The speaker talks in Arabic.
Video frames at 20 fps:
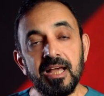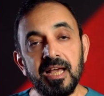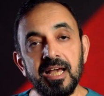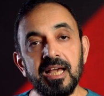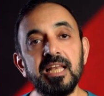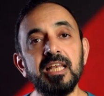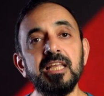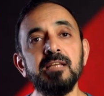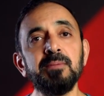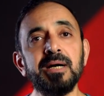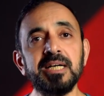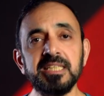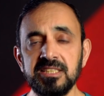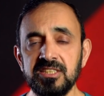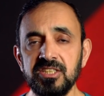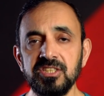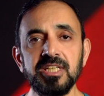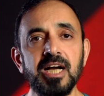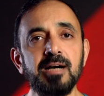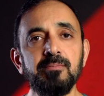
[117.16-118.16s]
اللي ما
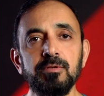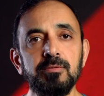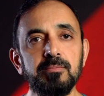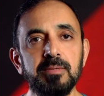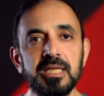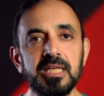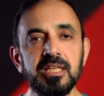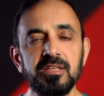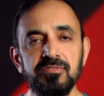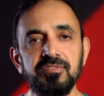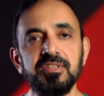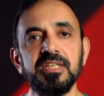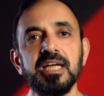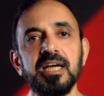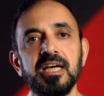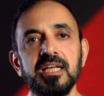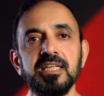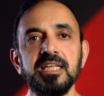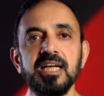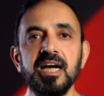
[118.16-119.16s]
استجاب المريض
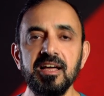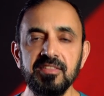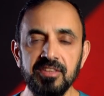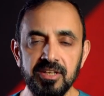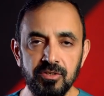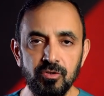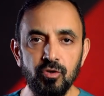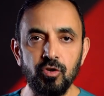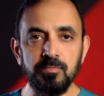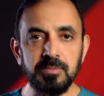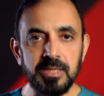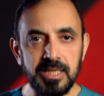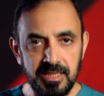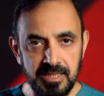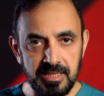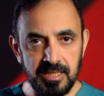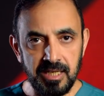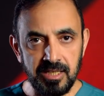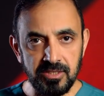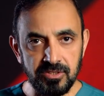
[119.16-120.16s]
فيها لهذا النوع من
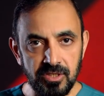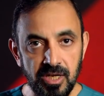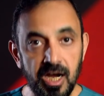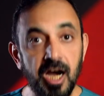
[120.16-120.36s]
العلاج